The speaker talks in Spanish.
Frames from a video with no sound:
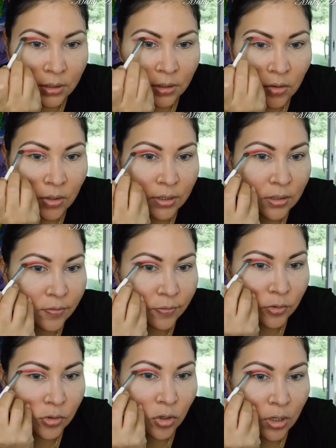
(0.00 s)
Creo que así
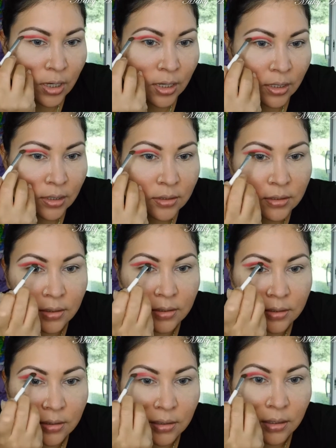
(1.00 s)
funciona, es
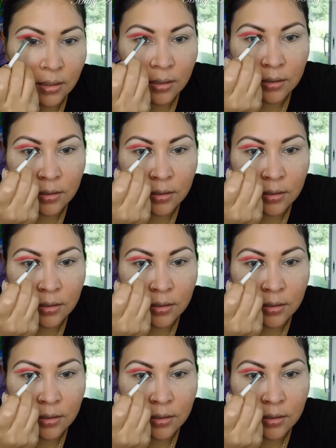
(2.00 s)
este